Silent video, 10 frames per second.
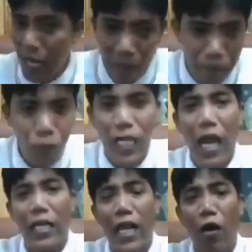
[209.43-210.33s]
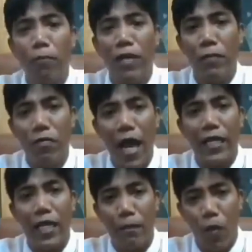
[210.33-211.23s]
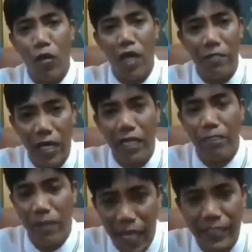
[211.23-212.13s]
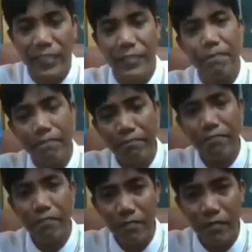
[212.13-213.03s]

Nakatanggap po sa akin ng Optimum Eye Care Program yan at bigas.